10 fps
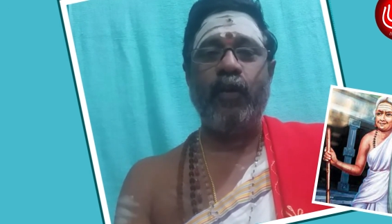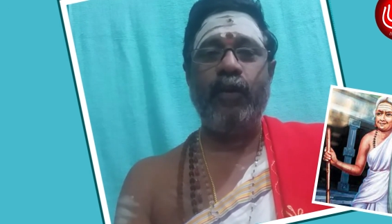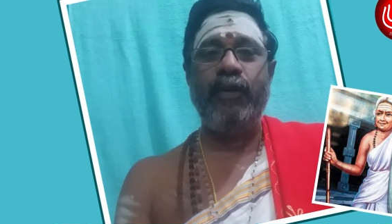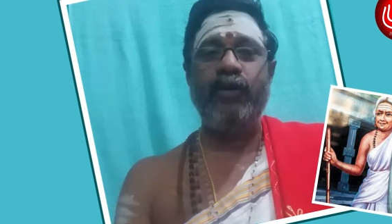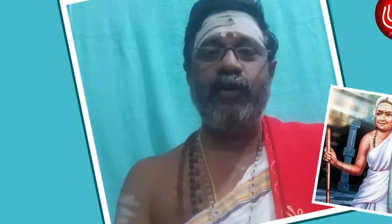
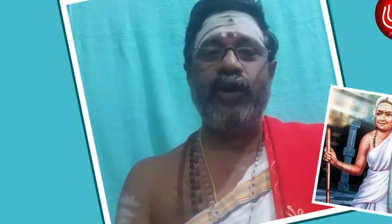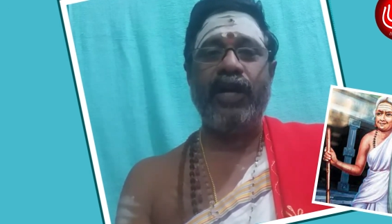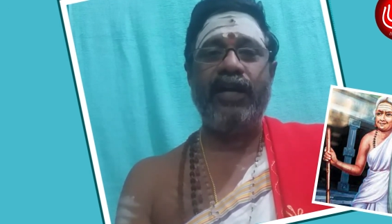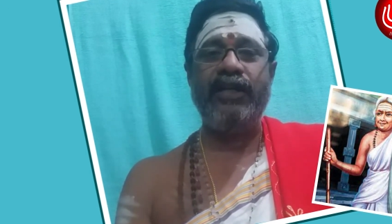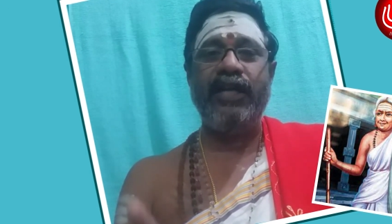கோவலூர்
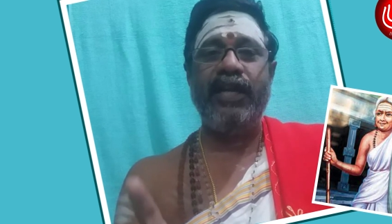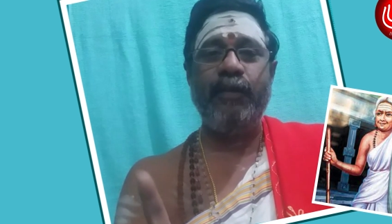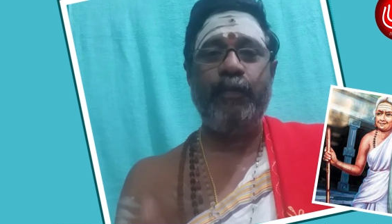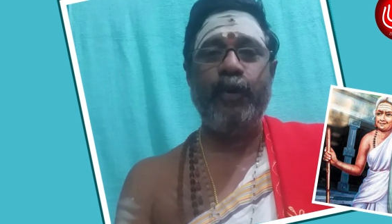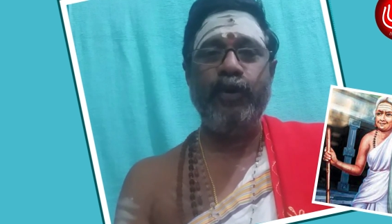நாட்டிலே
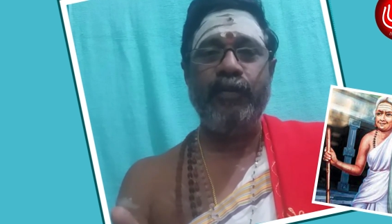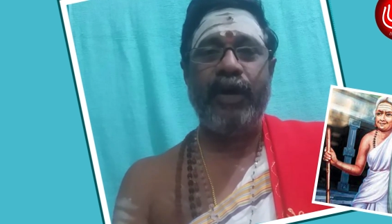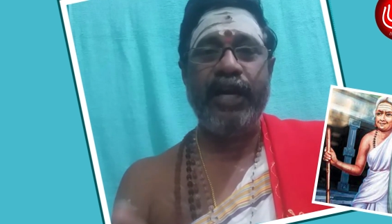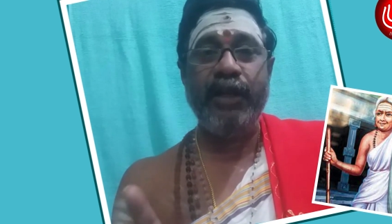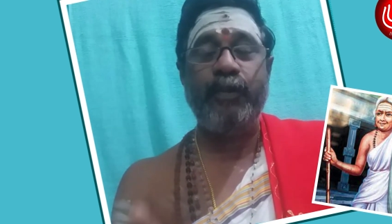பொன்
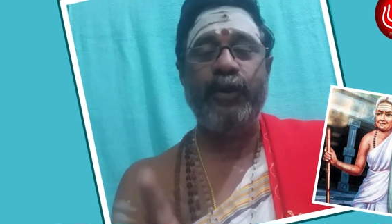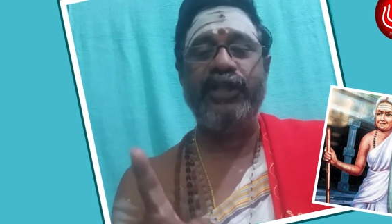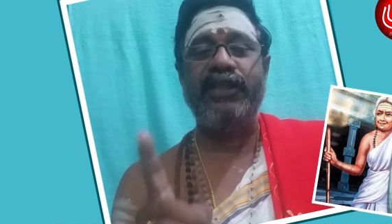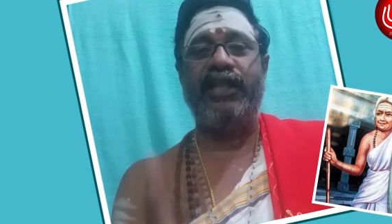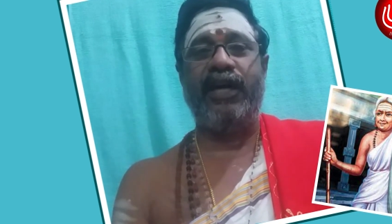மழை
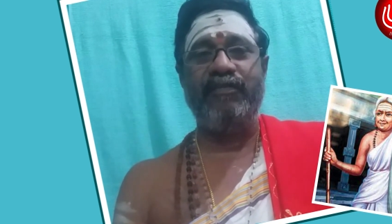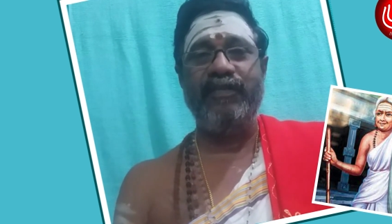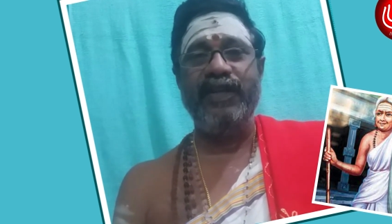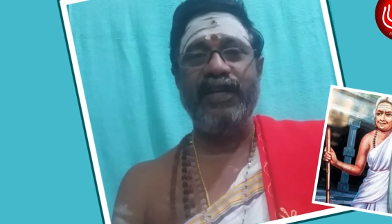பொழிந்ததாம்